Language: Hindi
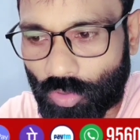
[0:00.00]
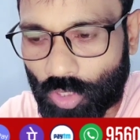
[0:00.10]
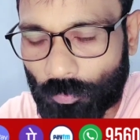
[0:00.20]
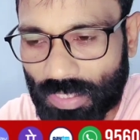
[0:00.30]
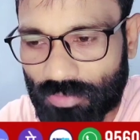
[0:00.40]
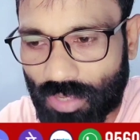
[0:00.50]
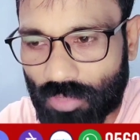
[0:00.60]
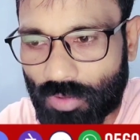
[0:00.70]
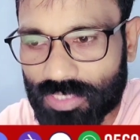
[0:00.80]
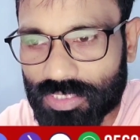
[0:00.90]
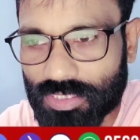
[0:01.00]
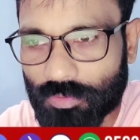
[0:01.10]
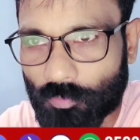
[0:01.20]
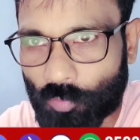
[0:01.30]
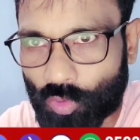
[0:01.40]
और परिवारवादी
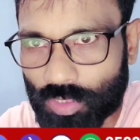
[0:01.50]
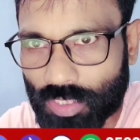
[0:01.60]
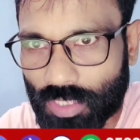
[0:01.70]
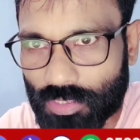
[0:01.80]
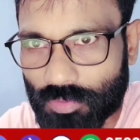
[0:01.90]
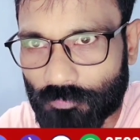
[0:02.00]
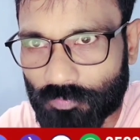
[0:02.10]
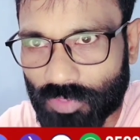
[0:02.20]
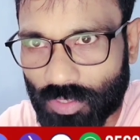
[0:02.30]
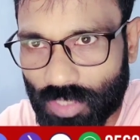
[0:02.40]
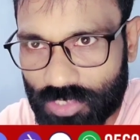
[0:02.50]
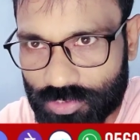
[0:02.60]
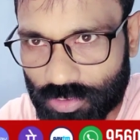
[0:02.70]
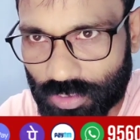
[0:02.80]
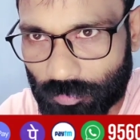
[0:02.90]
बोलकर
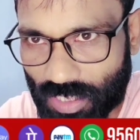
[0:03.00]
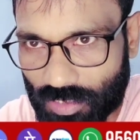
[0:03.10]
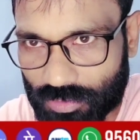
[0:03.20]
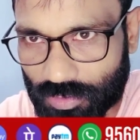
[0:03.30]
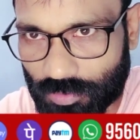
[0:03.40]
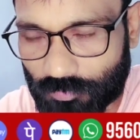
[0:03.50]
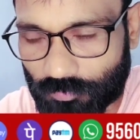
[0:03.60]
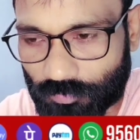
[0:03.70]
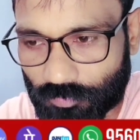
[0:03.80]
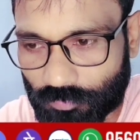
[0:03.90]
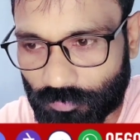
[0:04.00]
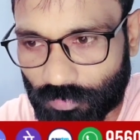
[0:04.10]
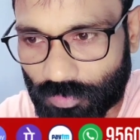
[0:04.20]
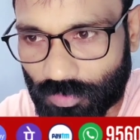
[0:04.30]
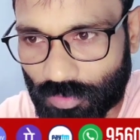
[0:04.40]
राजनीति में आए थे
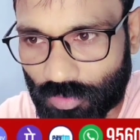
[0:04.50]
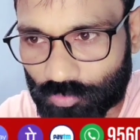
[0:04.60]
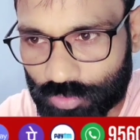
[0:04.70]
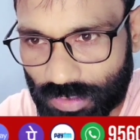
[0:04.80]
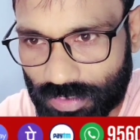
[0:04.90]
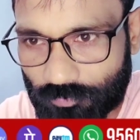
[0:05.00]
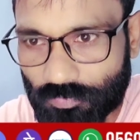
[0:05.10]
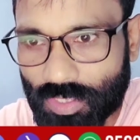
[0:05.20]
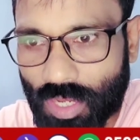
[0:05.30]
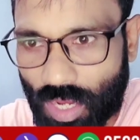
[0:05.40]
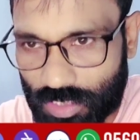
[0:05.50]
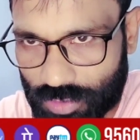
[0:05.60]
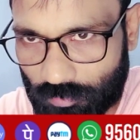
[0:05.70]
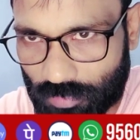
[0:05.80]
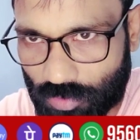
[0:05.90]
तो चलिए आज
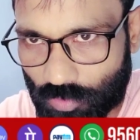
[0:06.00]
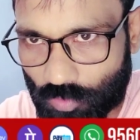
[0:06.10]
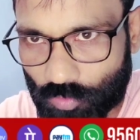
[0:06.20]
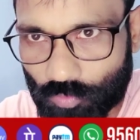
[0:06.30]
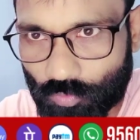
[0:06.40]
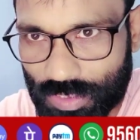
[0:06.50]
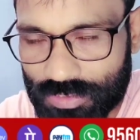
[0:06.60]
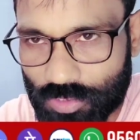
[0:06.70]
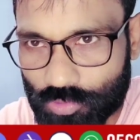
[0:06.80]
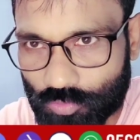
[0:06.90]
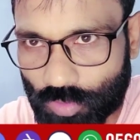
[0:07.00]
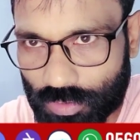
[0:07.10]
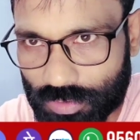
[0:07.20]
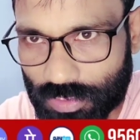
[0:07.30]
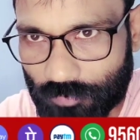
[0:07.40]
हम वहीं से शुरू
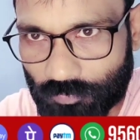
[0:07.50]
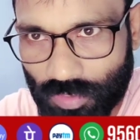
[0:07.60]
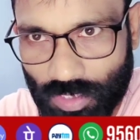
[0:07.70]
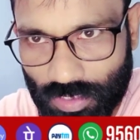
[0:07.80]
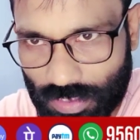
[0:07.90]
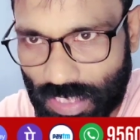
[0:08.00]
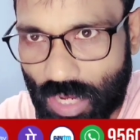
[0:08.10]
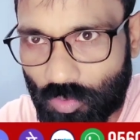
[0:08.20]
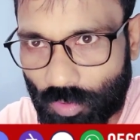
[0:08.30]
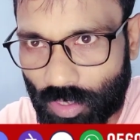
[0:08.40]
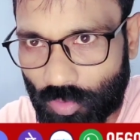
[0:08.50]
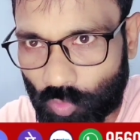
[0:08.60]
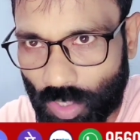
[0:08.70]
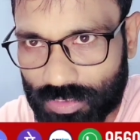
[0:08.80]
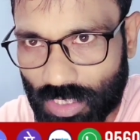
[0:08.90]
करते हैं कि क्या
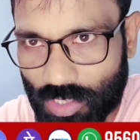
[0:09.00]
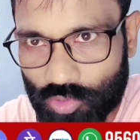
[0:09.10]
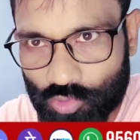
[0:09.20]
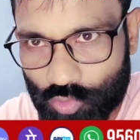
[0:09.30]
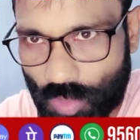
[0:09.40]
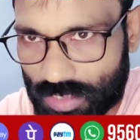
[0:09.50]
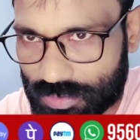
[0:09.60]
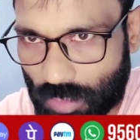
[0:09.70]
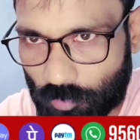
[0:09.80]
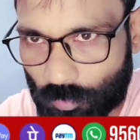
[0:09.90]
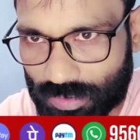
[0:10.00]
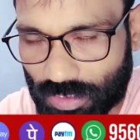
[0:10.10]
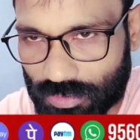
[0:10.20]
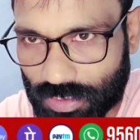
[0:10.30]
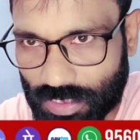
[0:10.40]
हुआ था शुरुआत से आपको
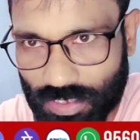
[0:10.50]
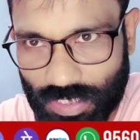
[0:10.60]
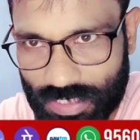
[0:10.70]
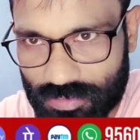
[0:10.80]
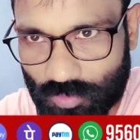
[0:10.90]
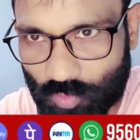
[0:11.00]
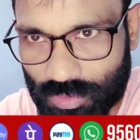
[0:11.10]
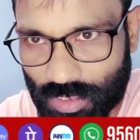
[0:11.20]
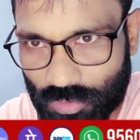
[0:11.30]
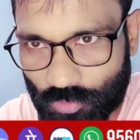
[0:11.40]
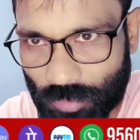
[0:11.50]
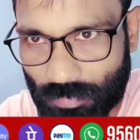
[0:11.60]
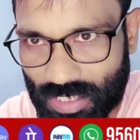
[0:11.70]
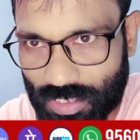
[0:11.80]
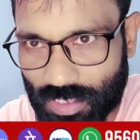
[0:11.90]
बताते हैं कि कैसा हुआ था क्योंकि
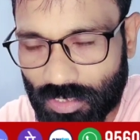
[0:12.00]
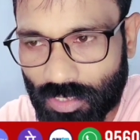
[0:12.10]
मैंने